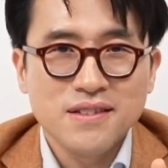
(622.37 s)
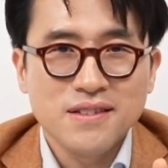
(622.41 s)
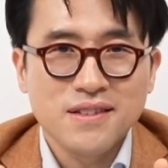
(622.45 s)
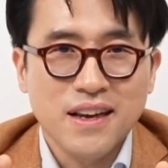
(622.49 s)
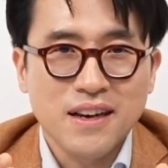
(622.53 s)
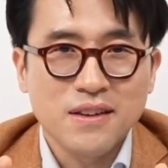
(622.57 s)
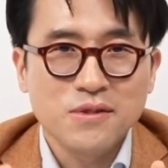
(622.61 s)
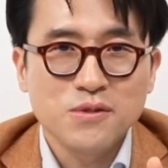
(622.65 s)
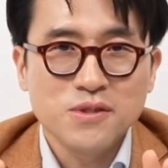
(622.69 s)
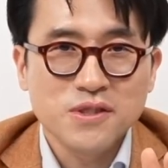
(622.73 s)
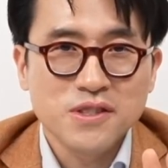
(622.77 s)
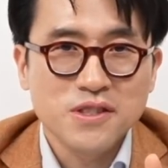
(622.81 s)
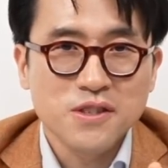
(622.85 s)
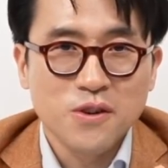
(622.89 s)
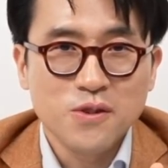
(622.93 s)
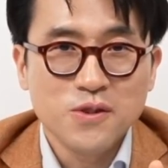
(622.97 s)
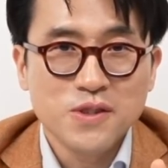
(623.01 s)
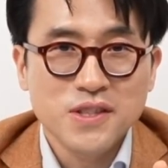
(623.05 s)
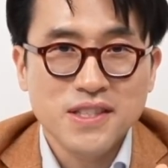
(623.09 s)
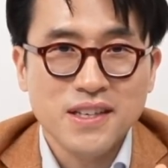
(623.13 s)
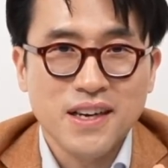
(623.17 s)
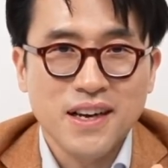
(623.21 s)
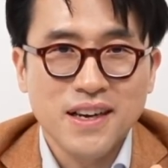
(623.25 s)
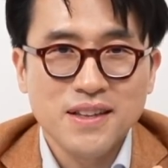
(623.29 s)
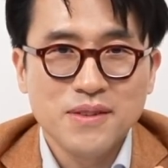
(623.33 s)
나도 즐거운
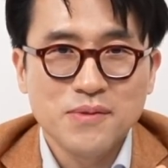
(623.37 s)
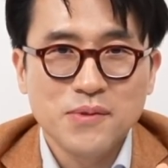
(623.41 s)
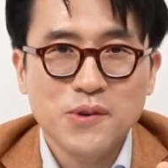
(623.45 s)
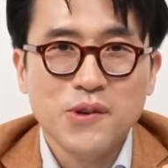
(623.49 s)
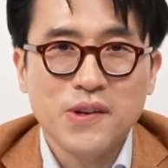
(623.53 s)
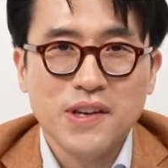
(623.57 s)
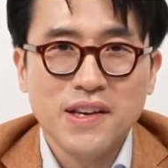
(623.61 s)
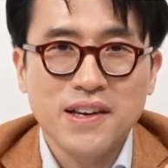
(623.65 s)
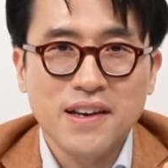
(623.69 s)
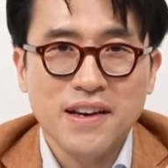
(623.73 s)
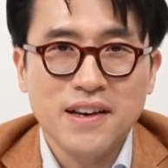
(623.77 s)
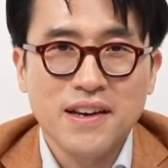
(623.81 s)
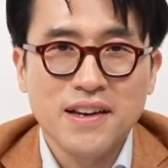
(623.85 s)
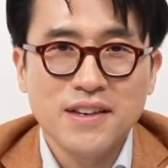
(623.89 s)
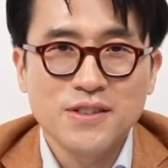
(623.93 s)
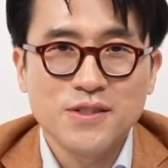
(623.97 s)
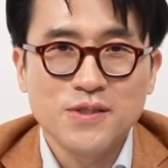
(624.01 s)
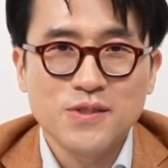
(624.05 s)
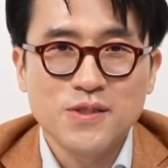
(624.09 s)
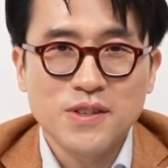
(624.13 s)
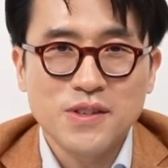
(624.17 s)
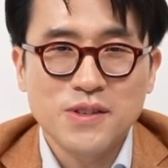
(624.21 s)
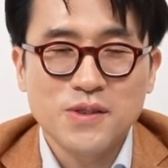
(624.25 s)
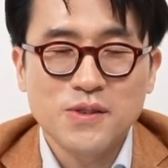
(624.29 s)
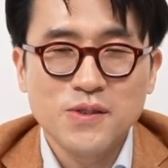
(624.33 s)
시간 이렇게 할
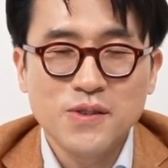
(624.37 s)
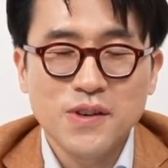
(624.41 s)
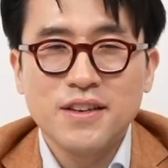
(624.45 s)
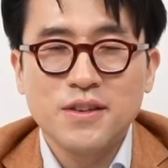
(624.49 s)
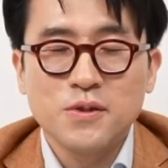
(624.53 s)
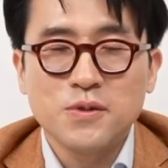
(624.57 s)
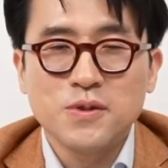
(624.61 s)
수도 있고